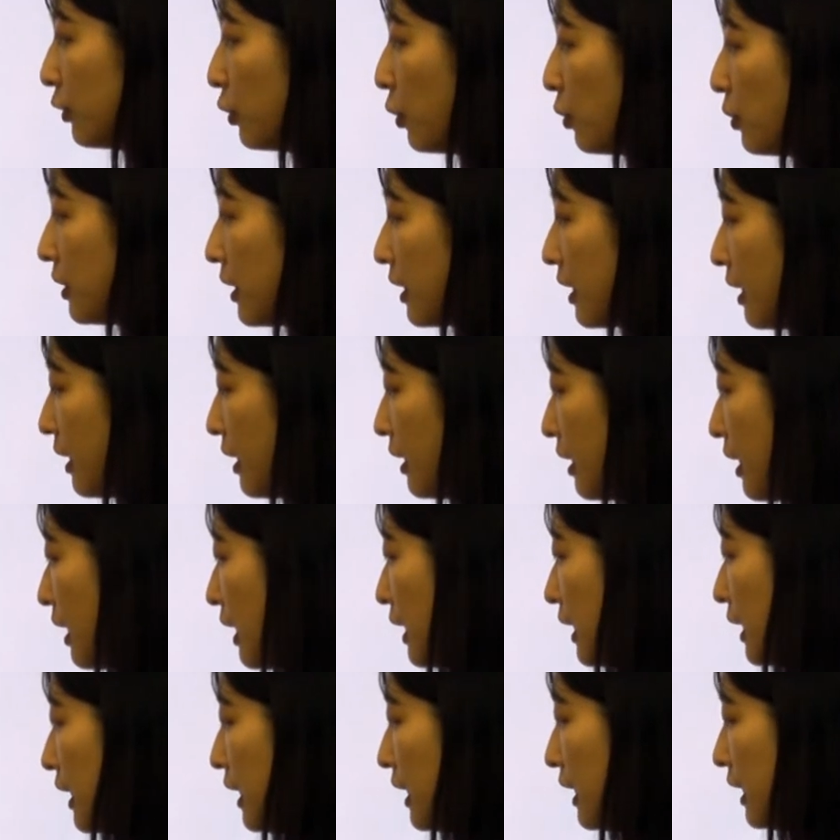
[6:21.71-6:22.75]
독일,
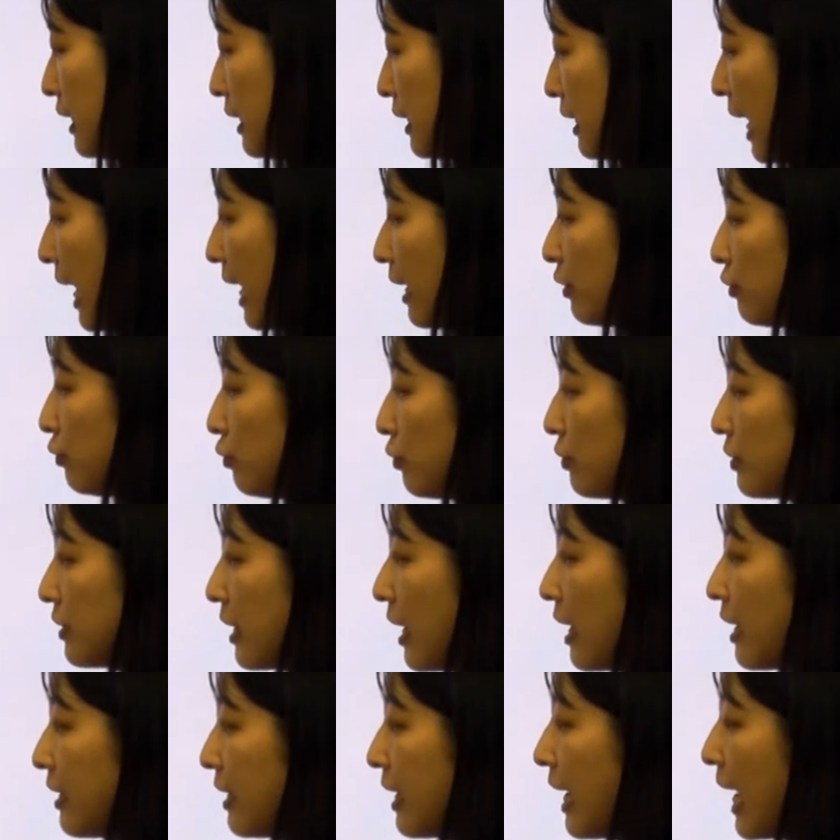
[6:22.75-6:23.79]
이 양국
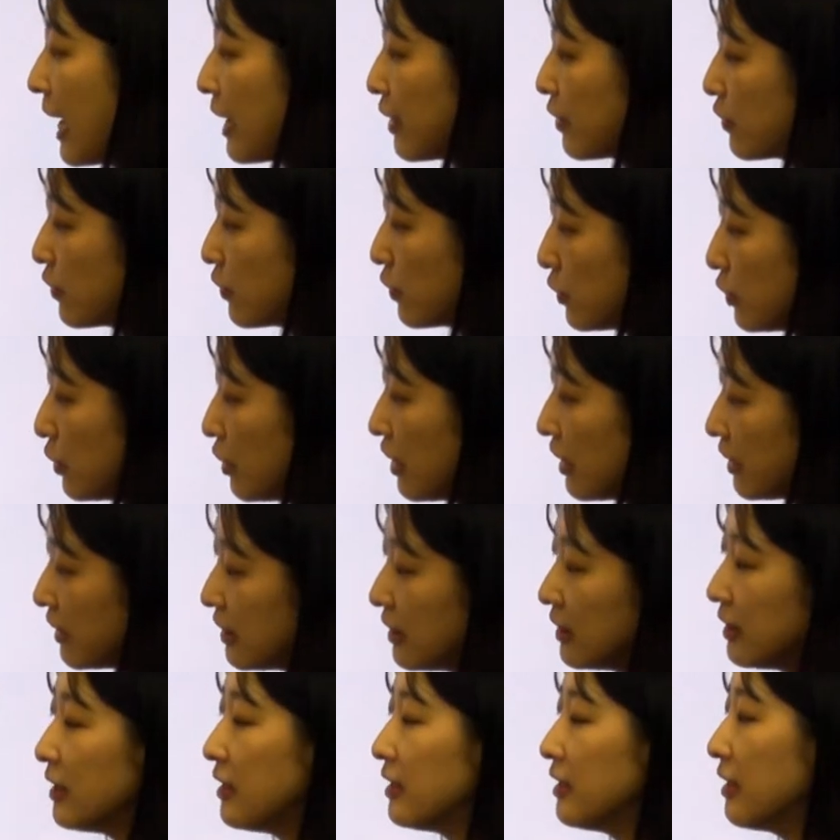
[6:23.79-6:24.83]
사이에 아주
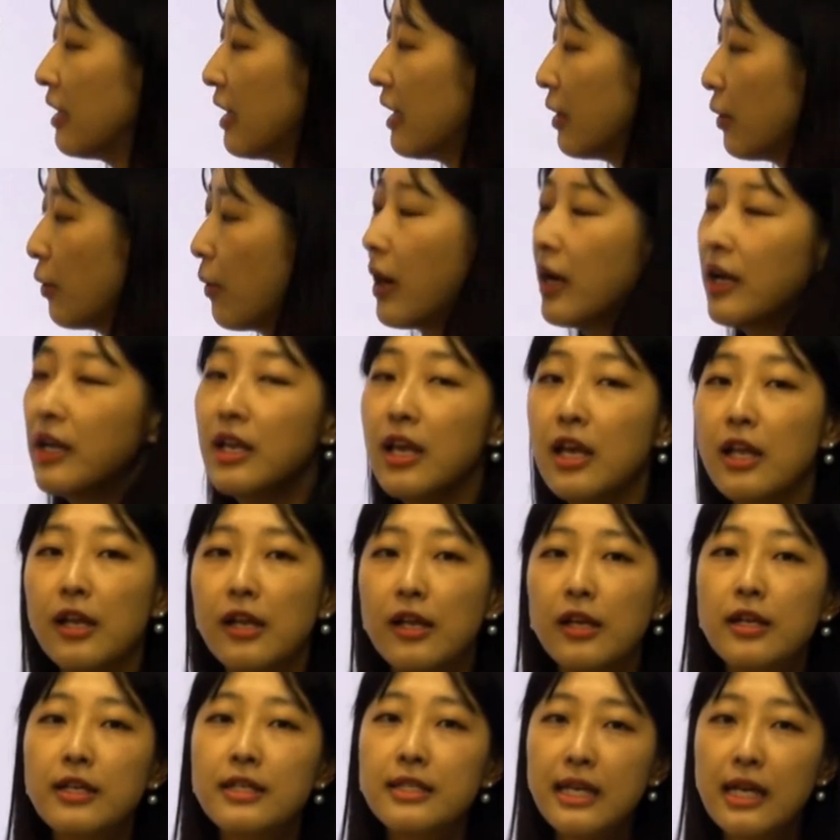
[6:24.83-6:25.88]
끈끈한
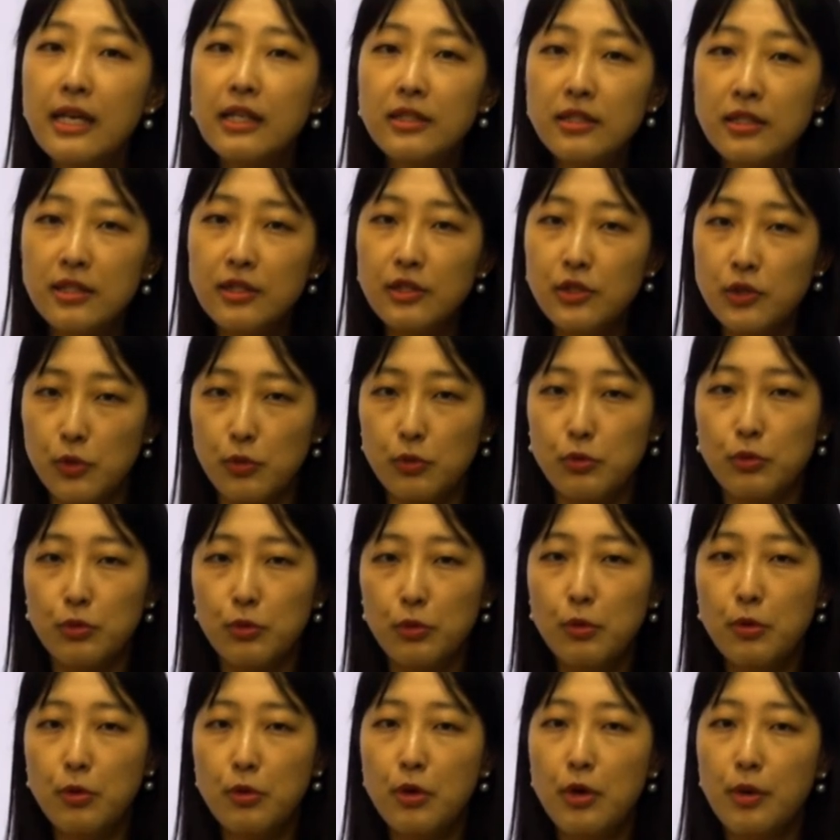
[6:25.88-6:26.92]
관계를
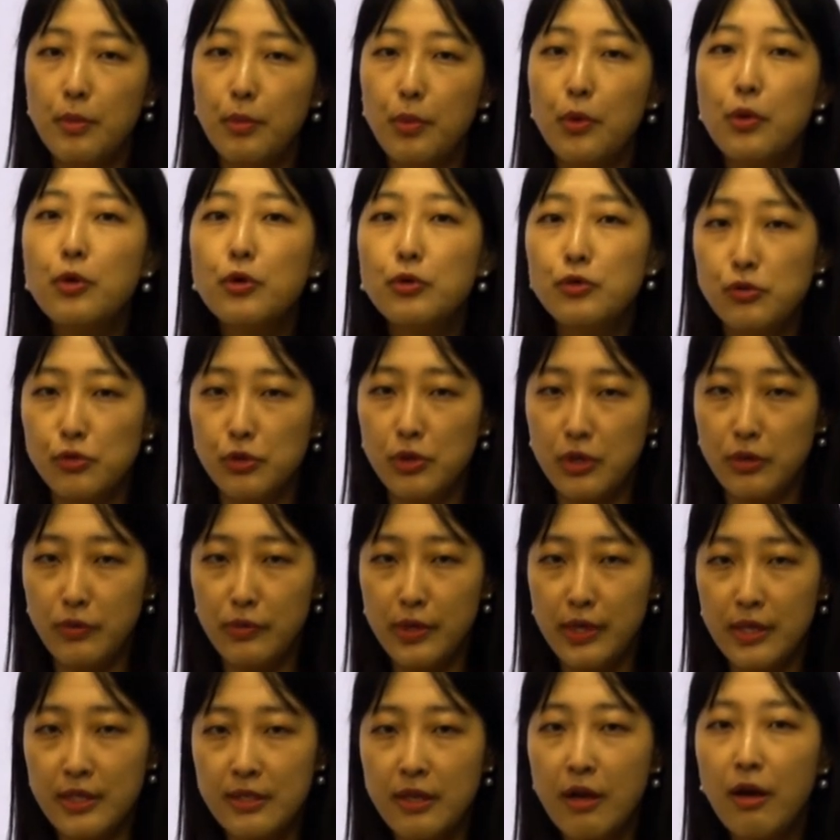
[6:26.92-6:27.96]
상징적으로 보여주기
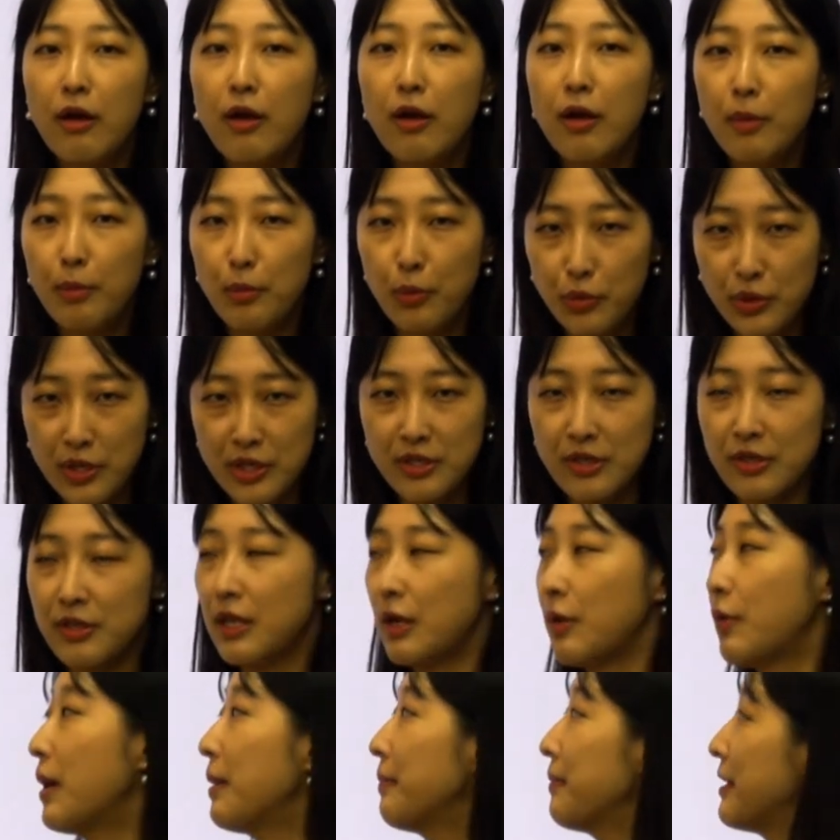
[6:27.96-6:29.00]
위해서
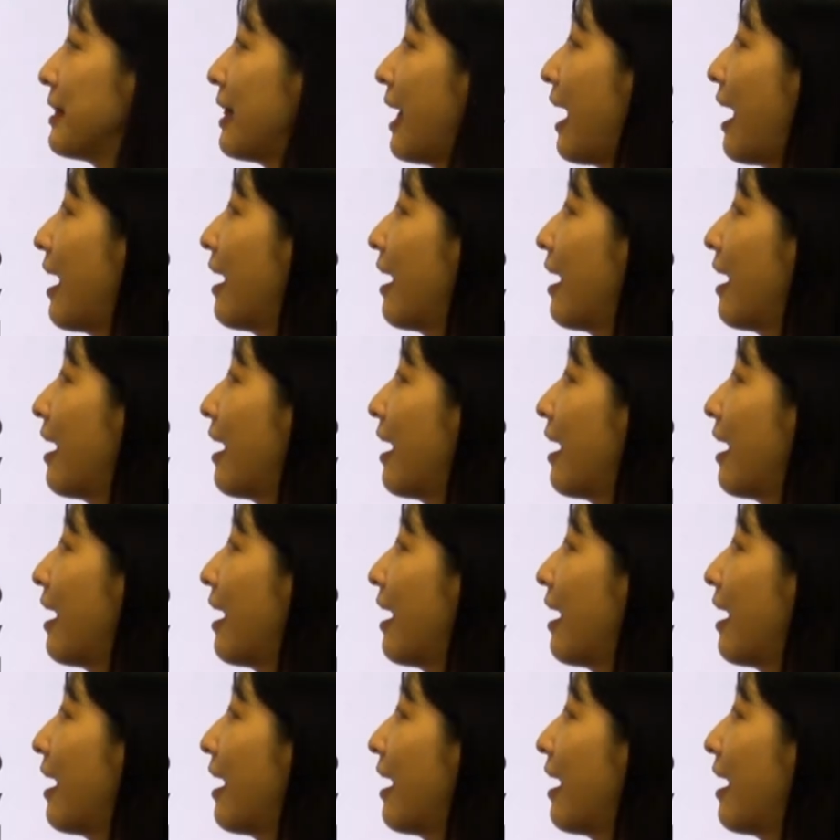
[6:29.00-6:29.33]
보내졌다고 합니다.